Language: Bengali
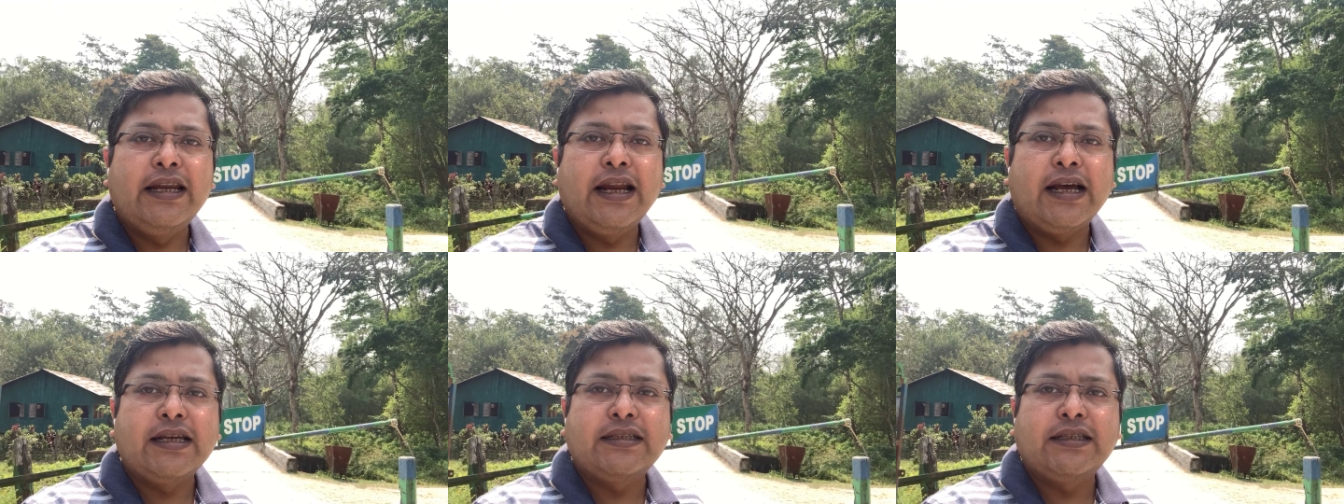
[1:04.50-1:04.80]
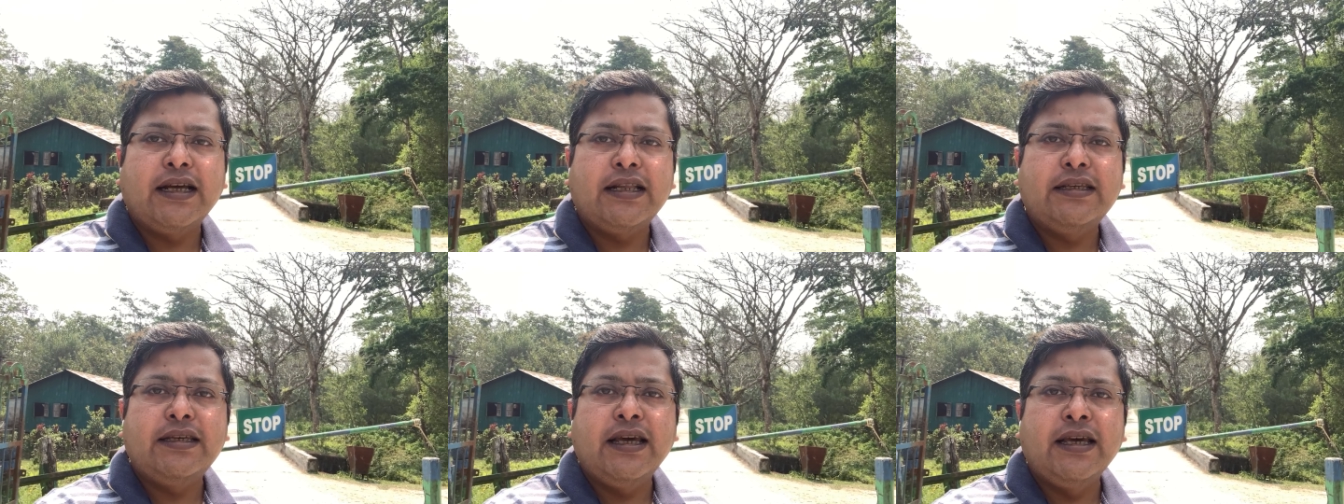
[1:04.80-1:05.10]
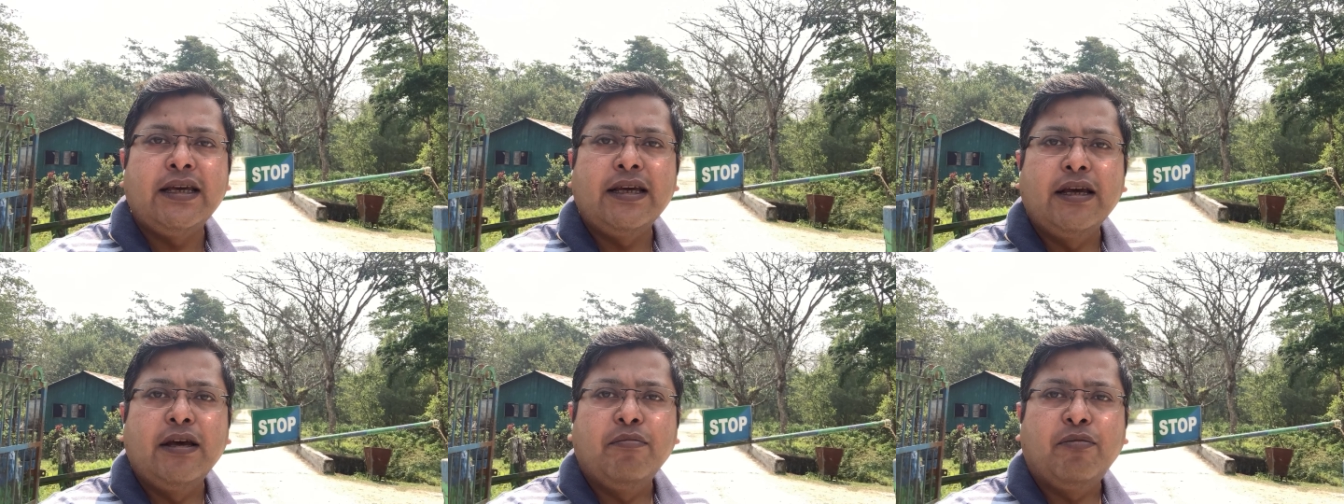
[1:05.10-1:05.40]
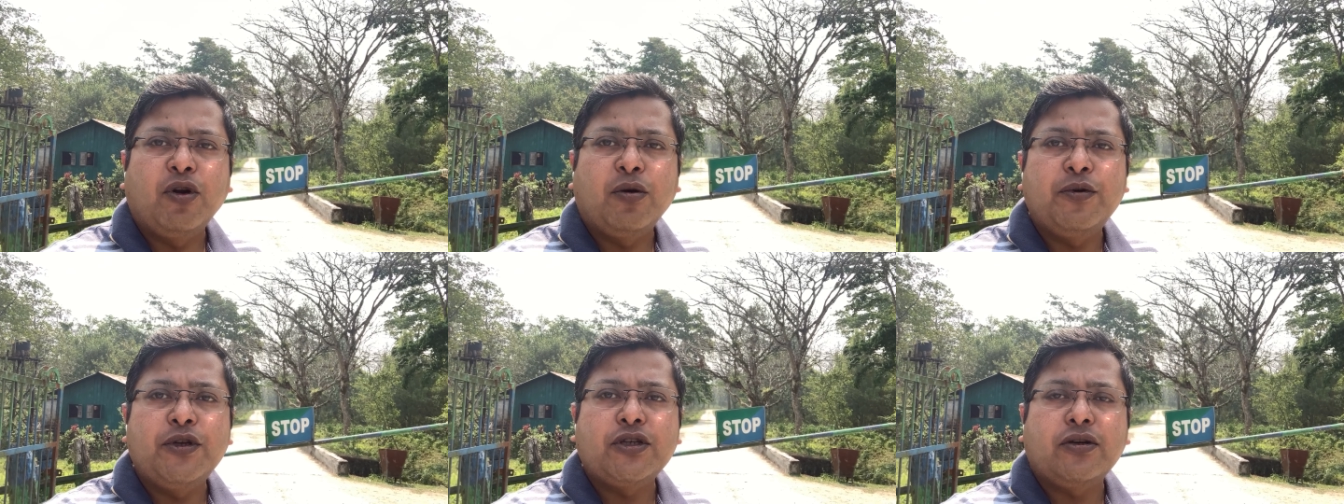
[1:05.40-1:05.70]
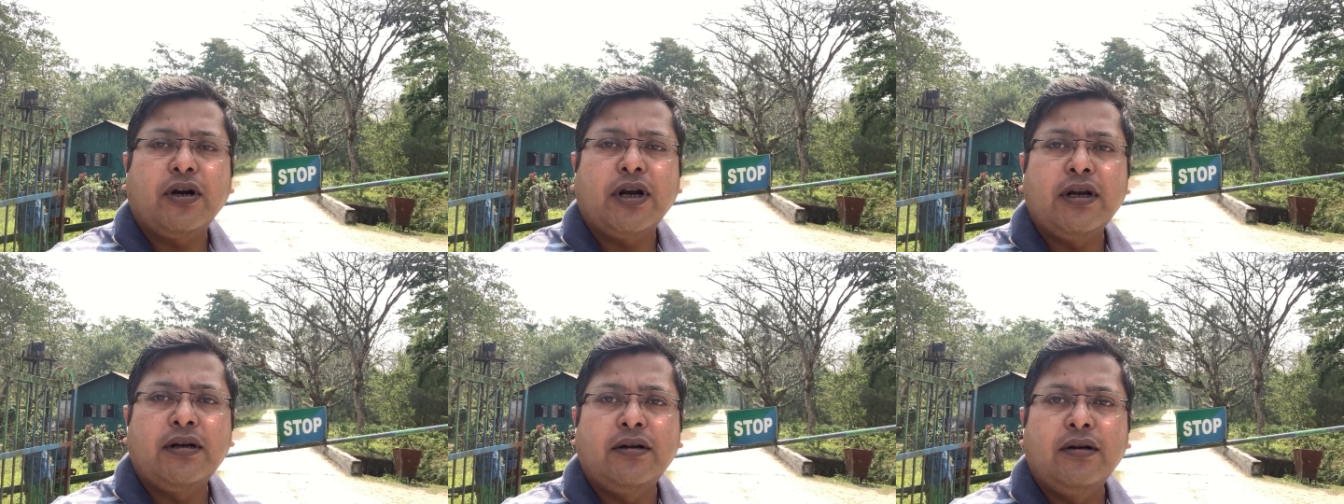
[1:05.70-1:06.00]
এই রাস্তা দিয়ে
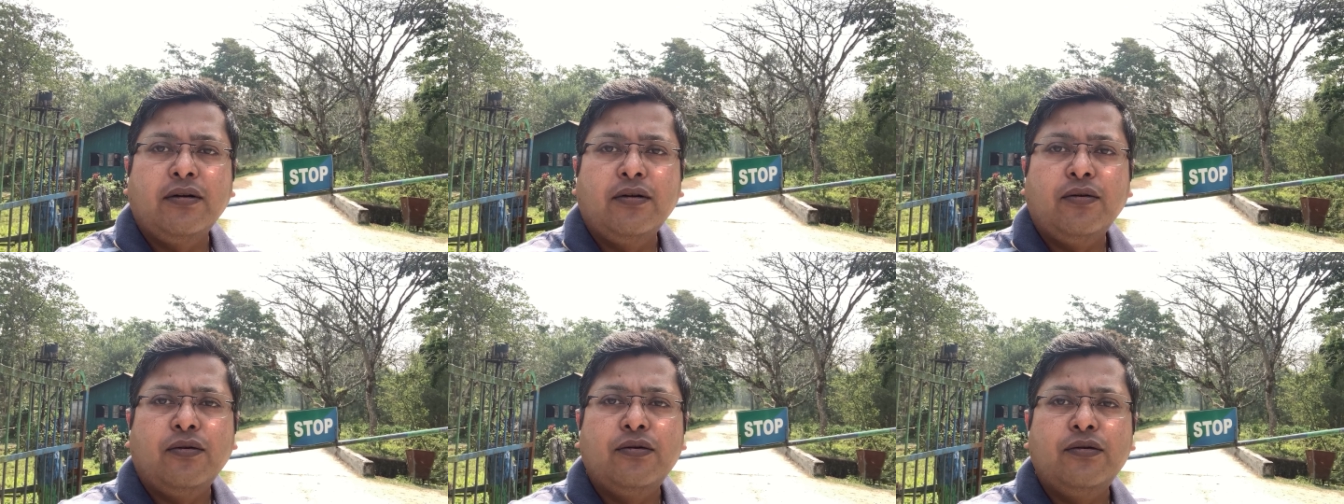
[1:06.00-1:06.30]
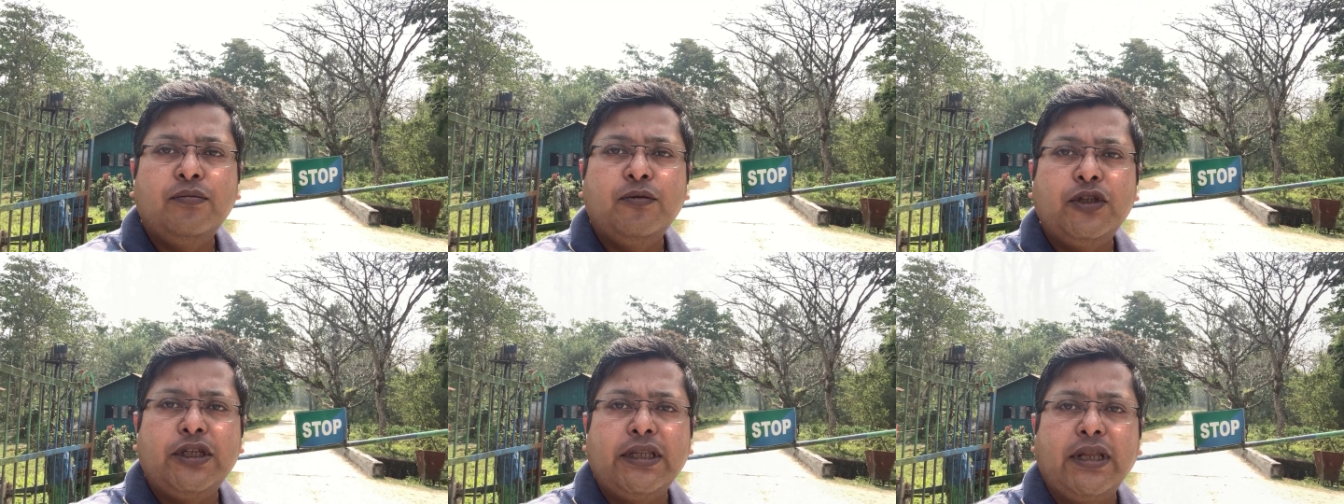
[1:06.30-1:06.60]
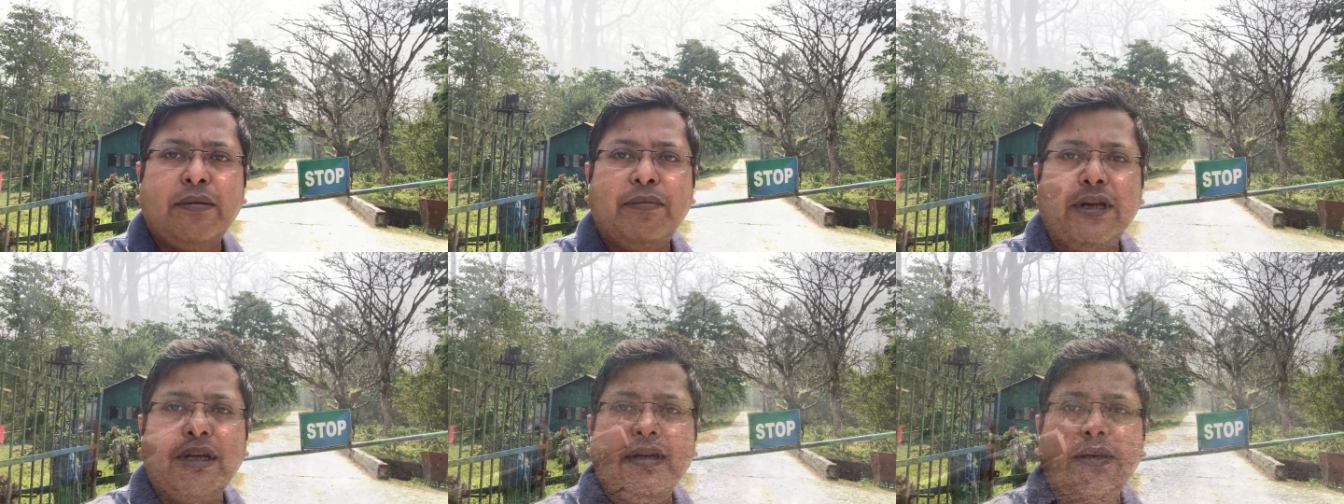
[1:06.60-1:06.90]
প্রবেশ করার অনুমতি